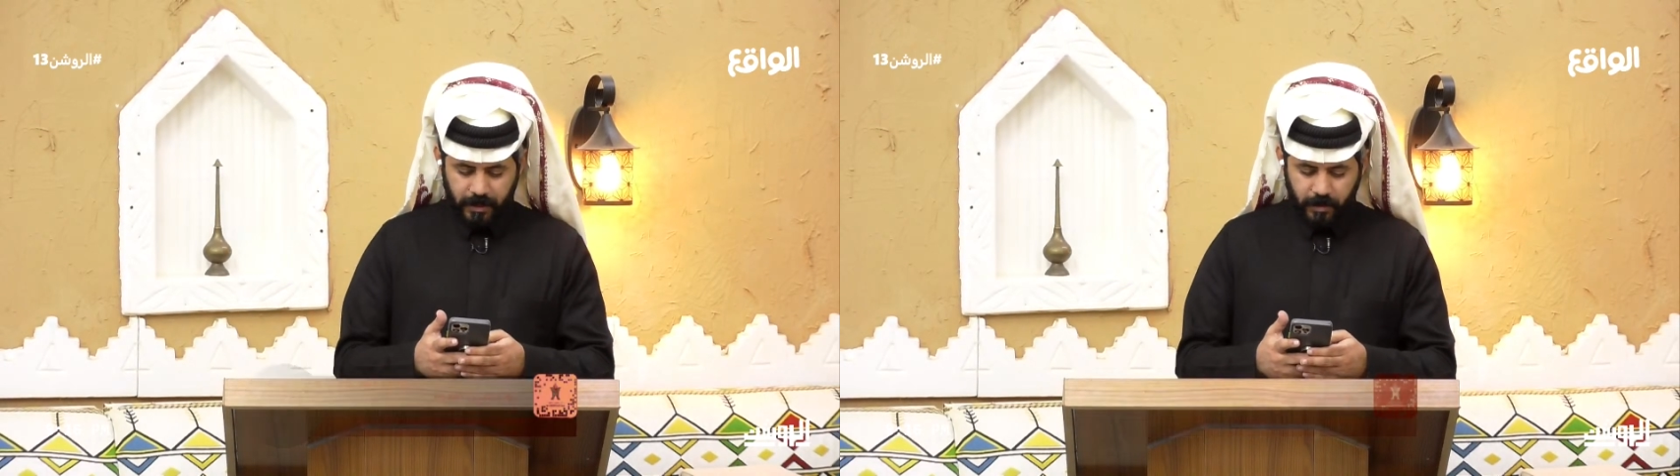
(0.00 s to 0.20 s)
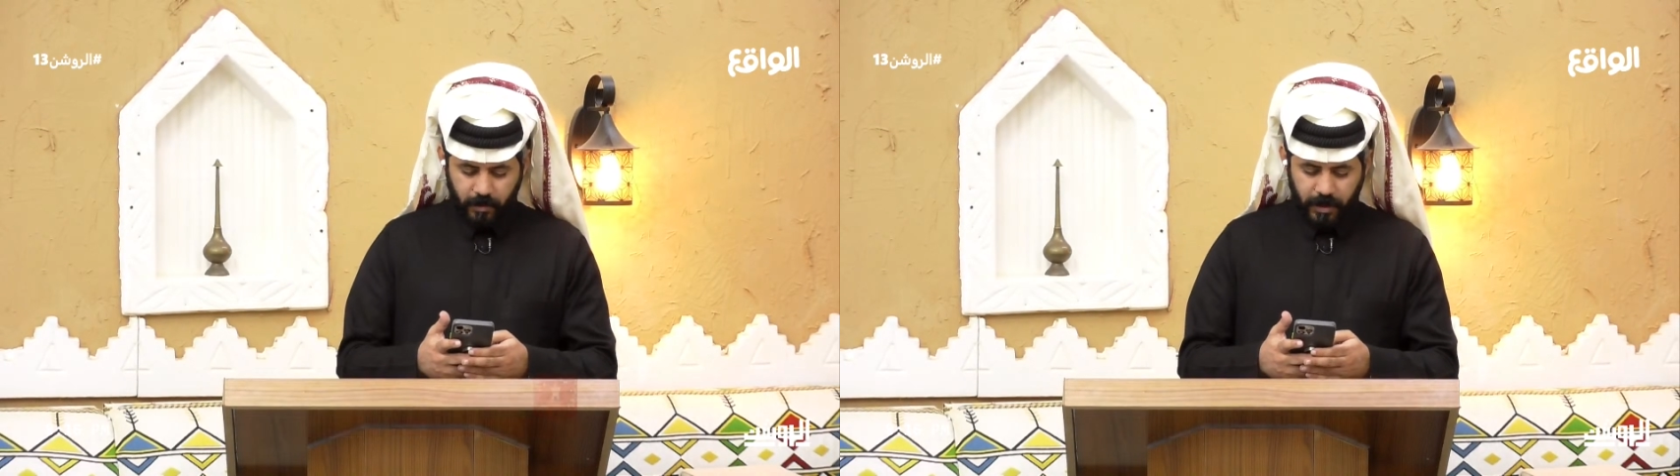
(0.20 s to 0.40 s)

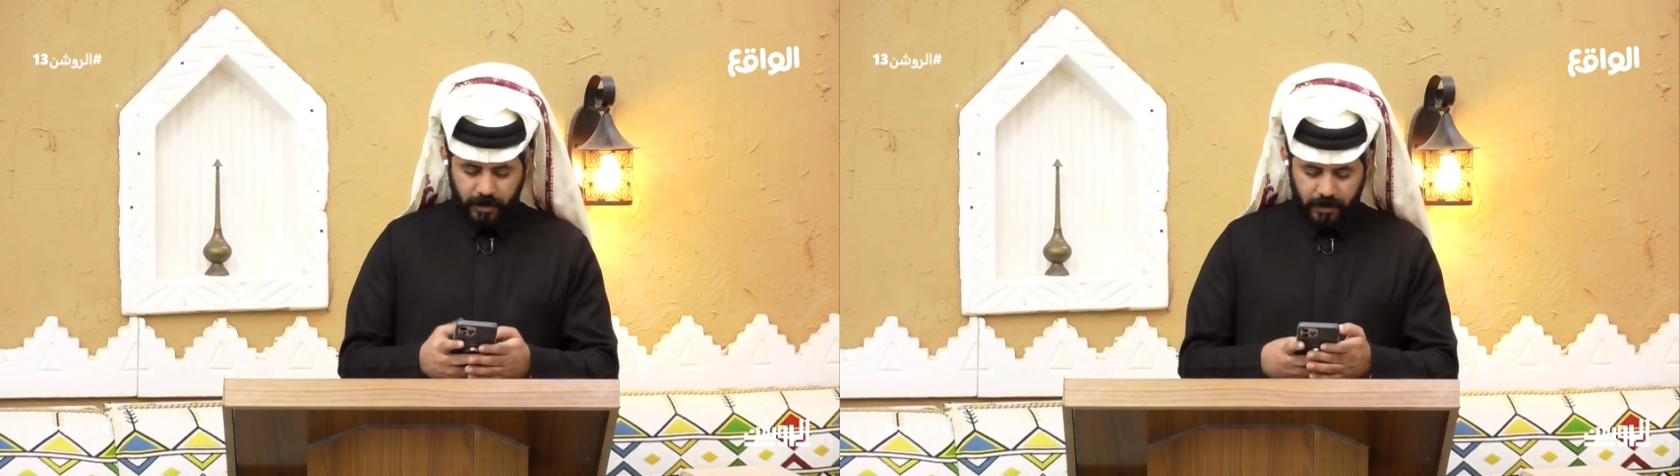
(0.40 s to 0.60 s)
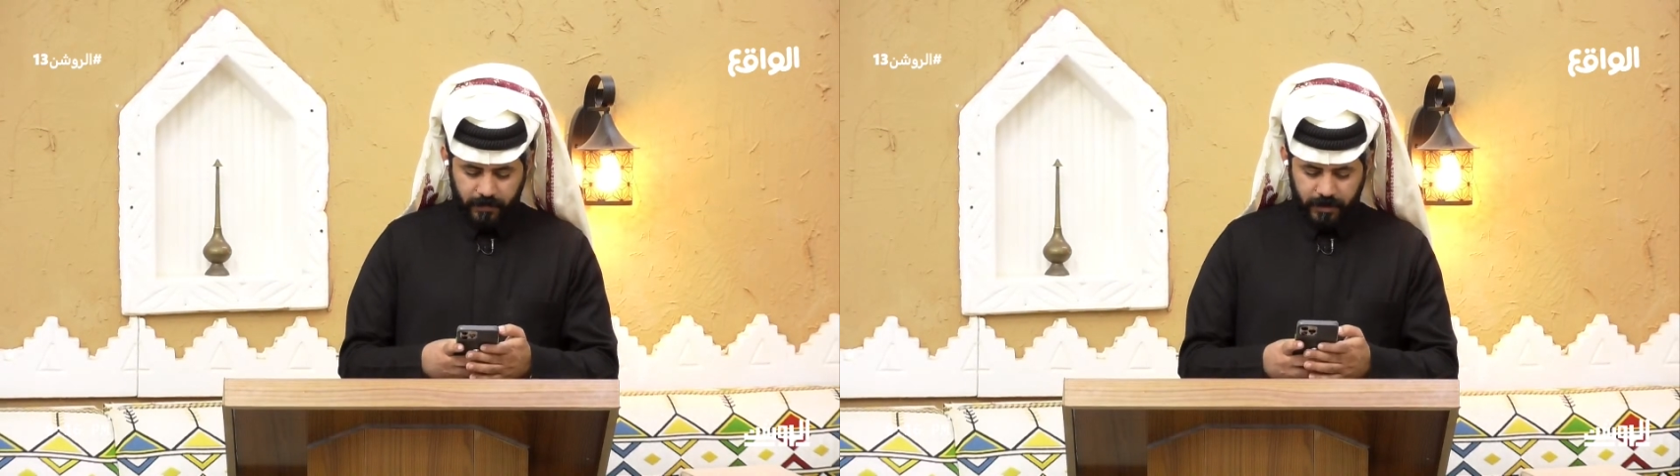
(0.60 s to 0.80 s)

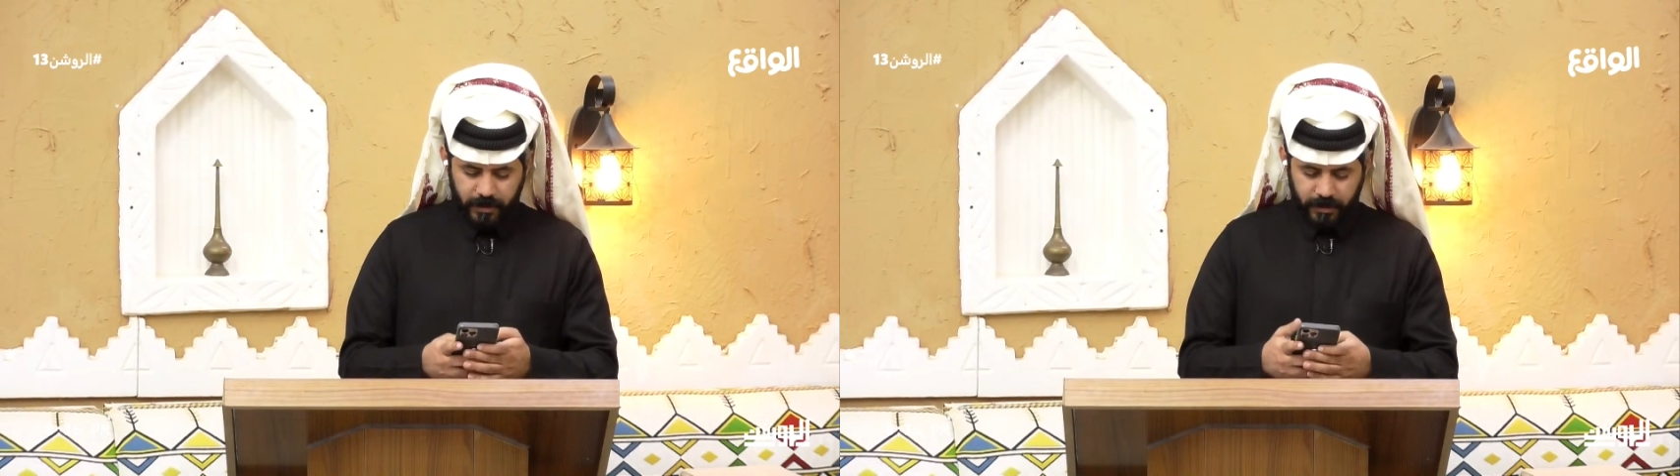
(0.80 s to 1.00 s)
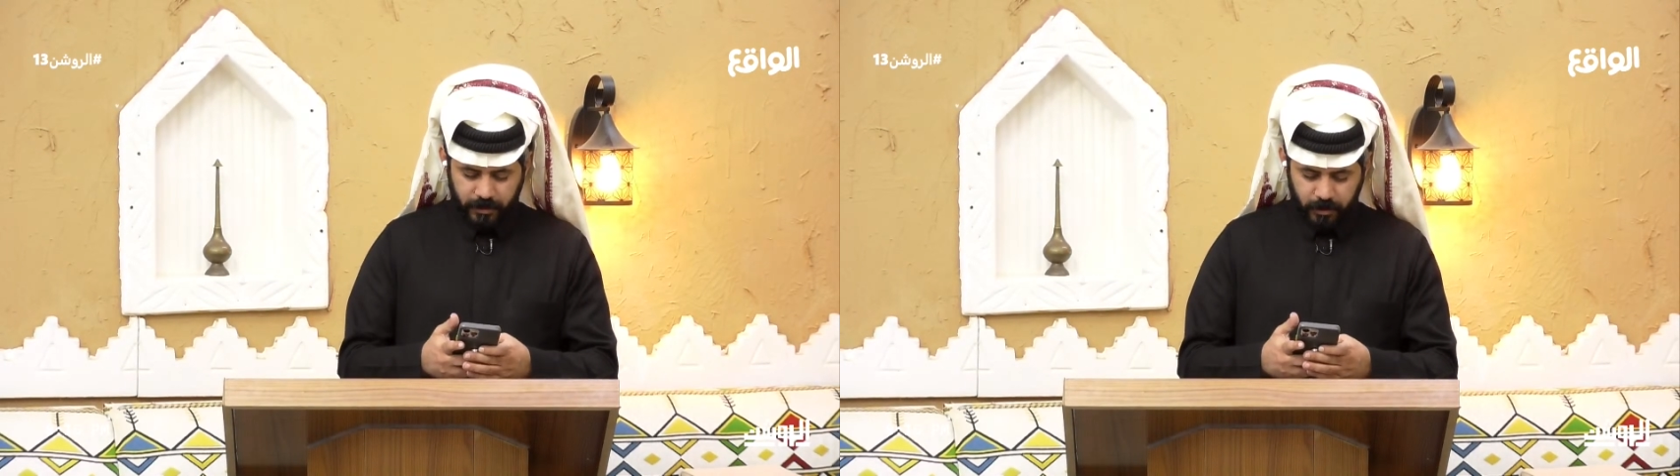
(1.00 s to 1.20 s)
الواضح
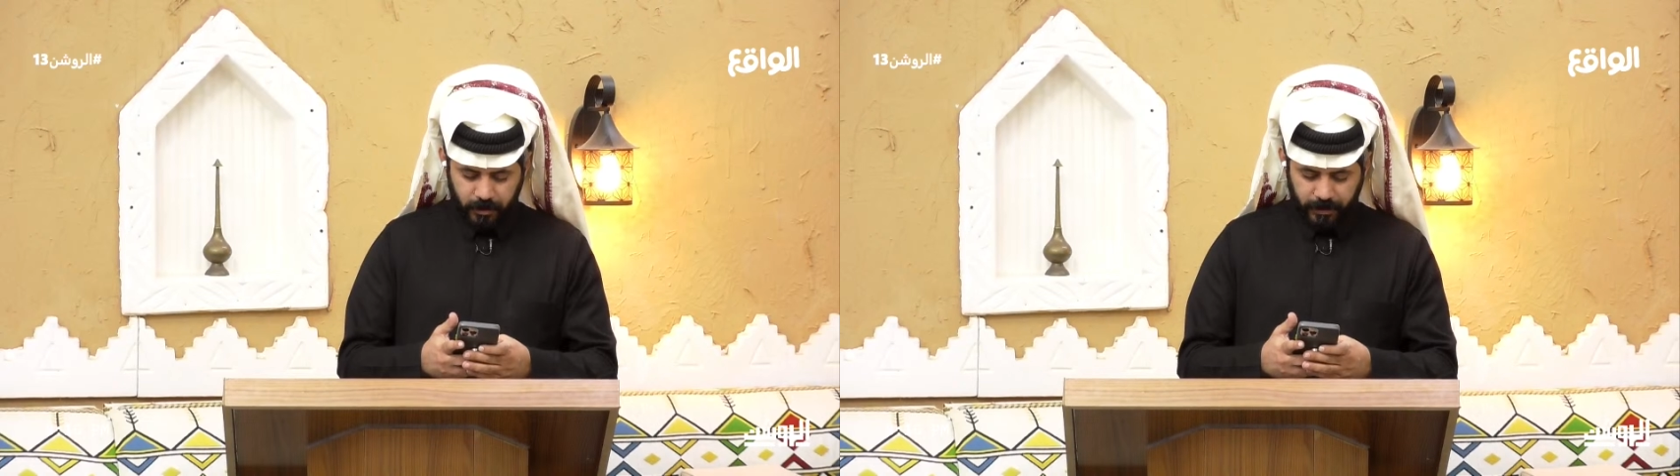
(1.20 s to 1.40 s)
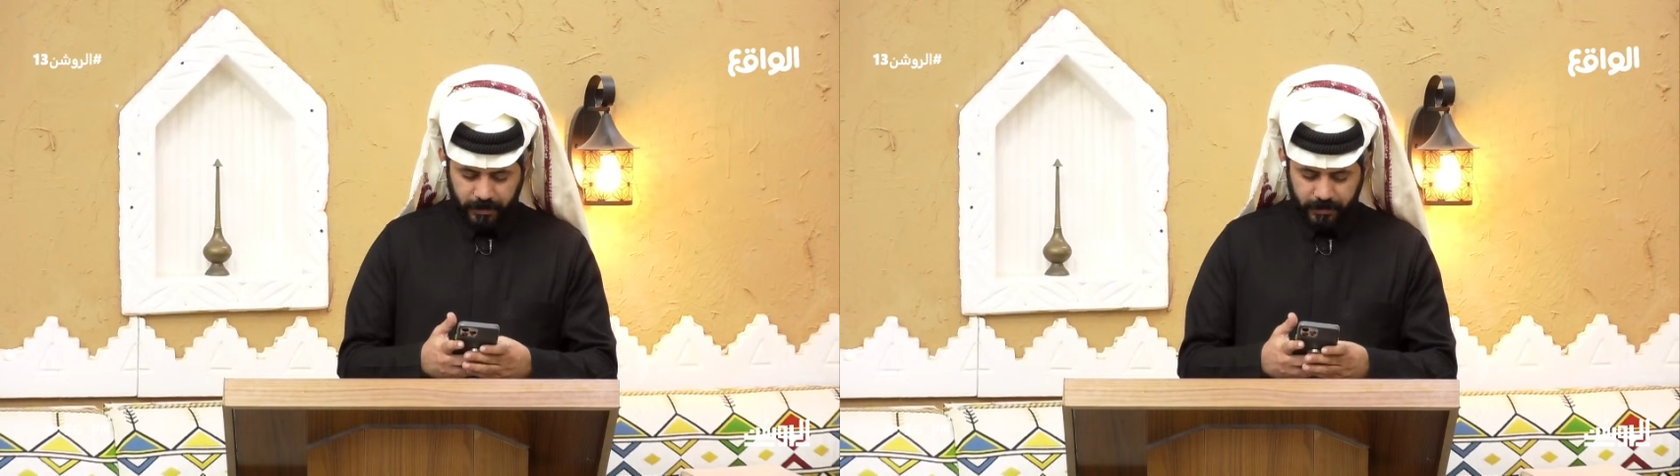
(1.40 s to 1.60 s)
في
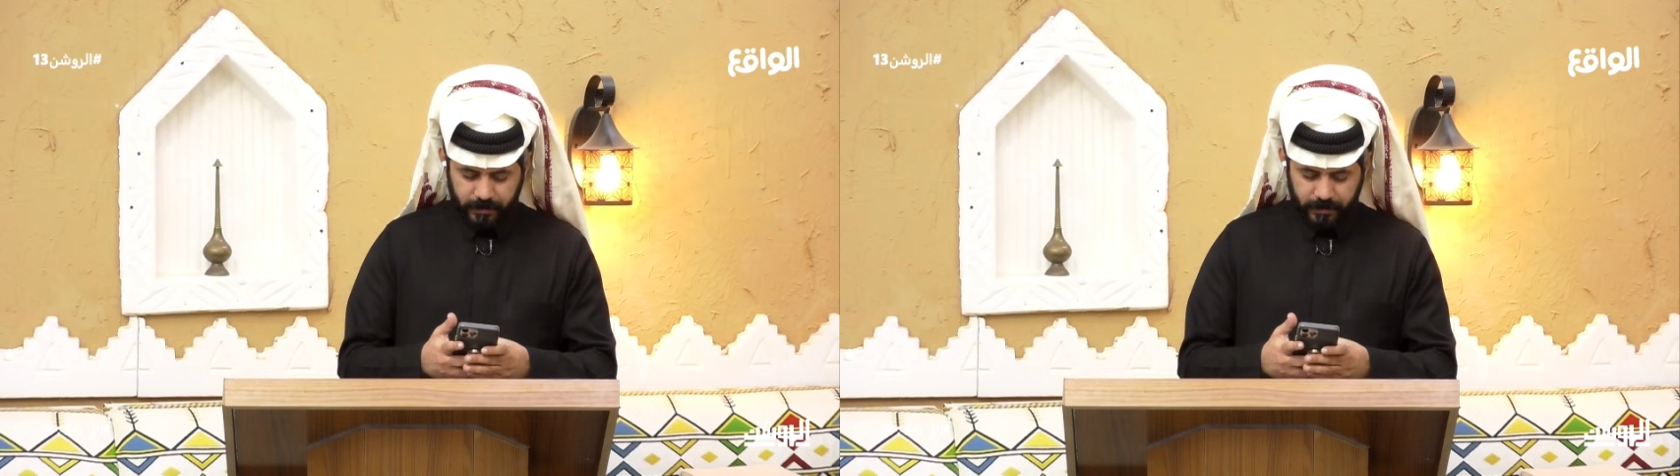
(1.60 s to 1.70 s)
الصوره